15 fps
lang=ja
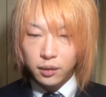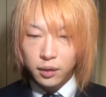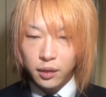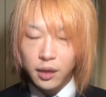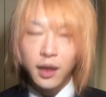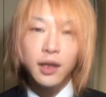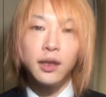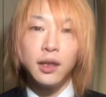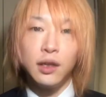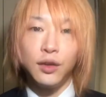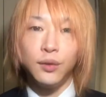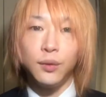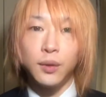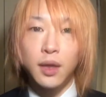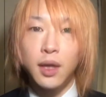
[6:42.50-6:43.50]
開いている
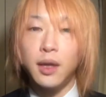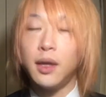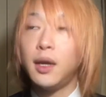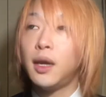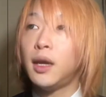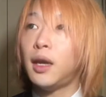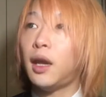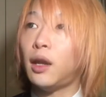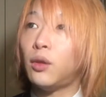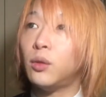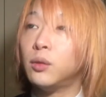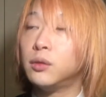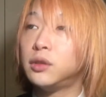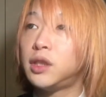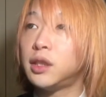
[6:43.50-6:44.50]
ので、
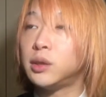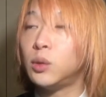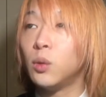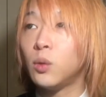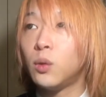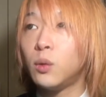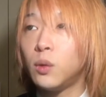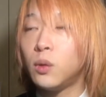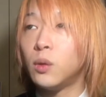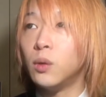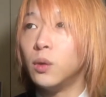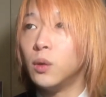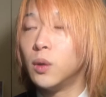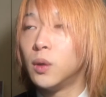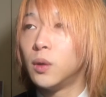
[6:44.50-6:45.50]
じゃあそこを
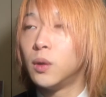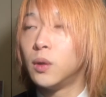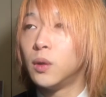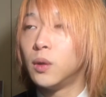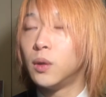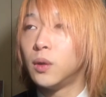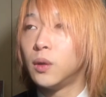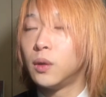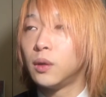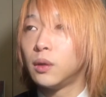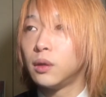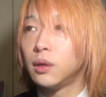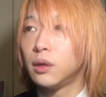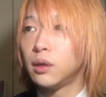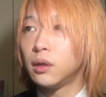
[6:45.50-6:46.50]

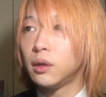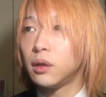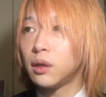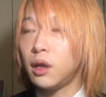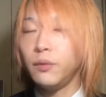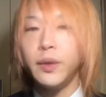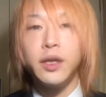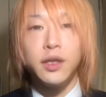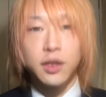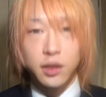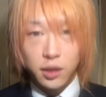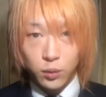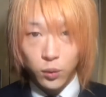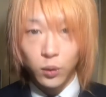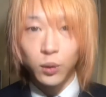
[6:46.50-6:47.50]
カフェにし
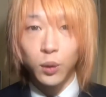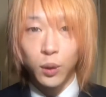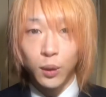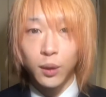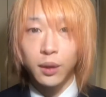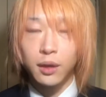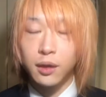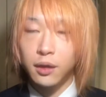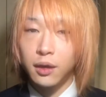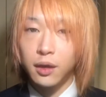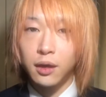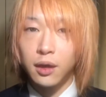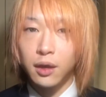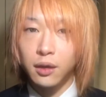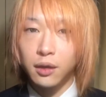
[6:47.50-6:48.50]
ちゃおうと。
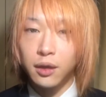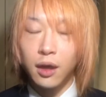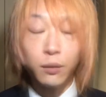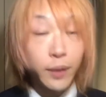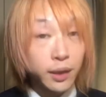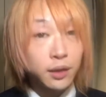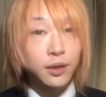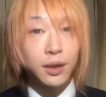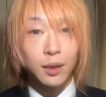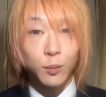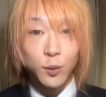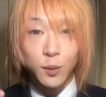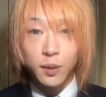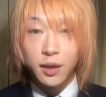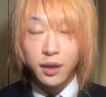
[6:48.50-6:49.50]
カフェって言っても
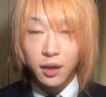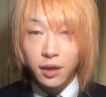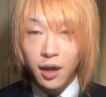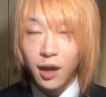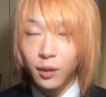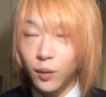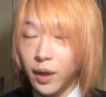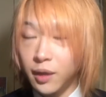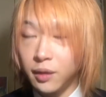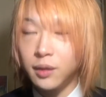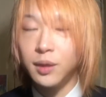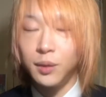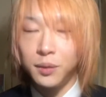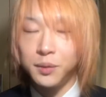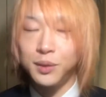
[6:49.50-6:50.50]
そんなにあれです
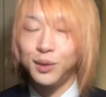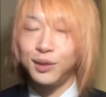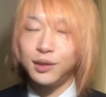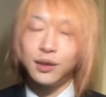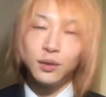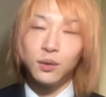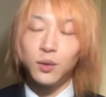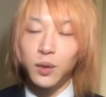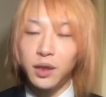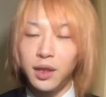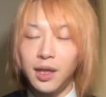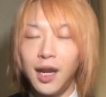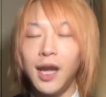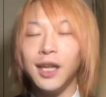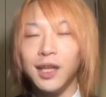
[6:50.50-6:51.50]
よ、すごい
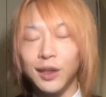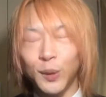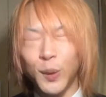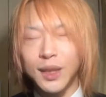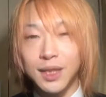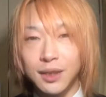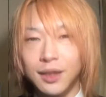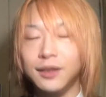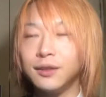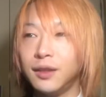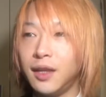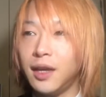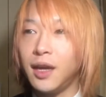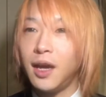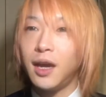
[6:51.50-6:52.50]
綺麗なとかじゃなく
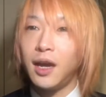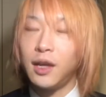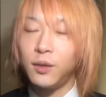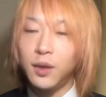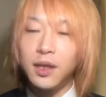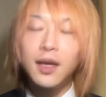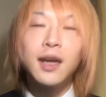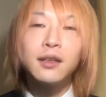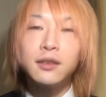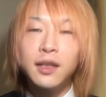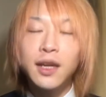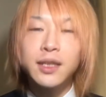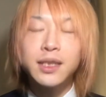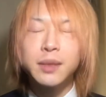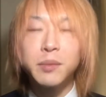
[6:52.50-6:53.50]
て、気軽に
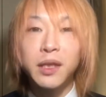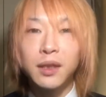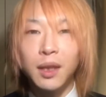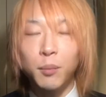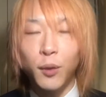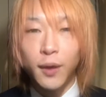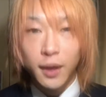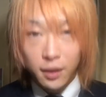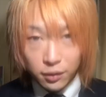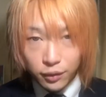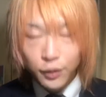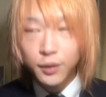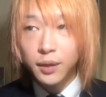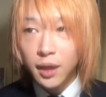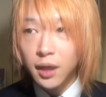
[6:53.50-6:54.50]
集まってもらえる
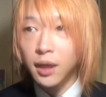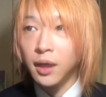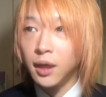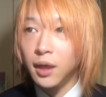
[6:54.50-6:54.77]
ような、